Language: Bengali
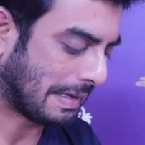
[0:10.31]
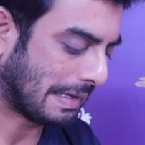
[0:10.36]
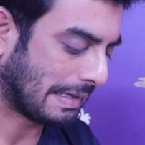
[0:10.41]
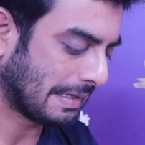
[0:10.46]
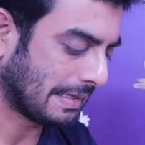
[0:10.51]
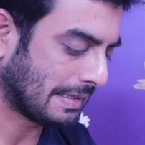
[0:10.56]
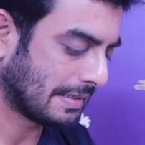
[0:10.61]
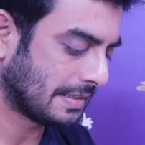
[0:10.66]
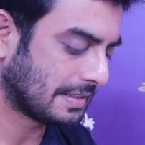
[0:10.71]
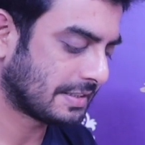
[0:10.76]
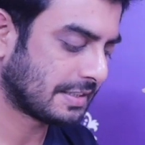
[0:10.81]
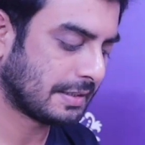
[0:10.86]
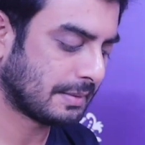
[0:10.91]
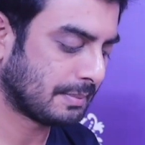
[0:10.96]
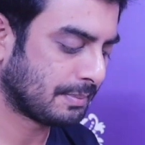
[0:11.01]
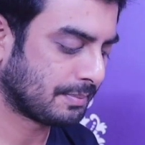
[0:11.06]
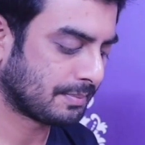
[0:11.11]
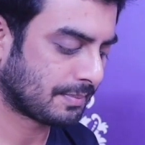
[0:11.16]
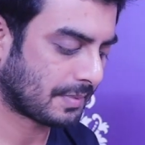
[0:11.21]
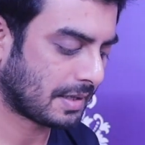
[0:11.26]
বাংলাদেশে
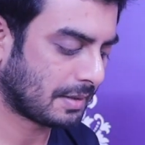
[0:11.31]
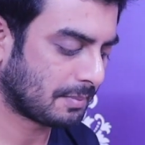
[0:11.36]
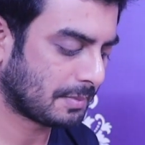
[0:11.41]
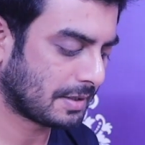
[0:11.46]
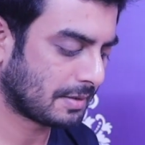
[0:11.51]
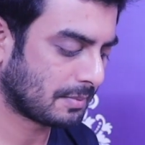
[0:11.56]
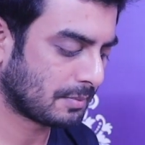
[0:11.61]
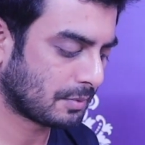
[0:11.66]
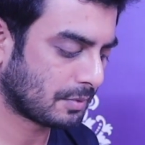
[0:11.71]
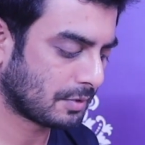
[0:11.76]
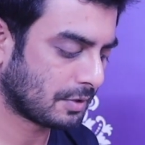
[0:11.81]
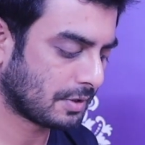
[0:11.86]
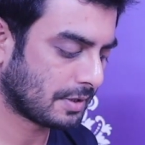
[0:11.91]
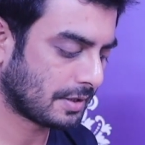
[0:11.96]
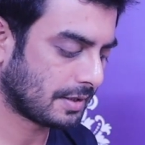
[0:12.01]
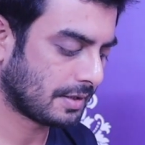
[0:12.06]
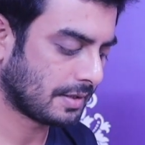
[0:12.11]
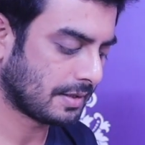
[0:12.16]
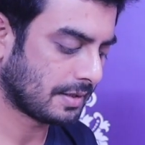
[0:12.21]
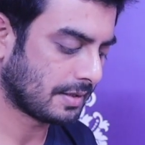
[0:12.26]
আমার মনে
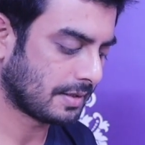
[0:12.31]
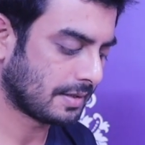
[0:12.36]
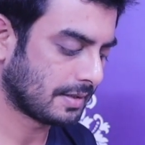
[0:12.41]
হয়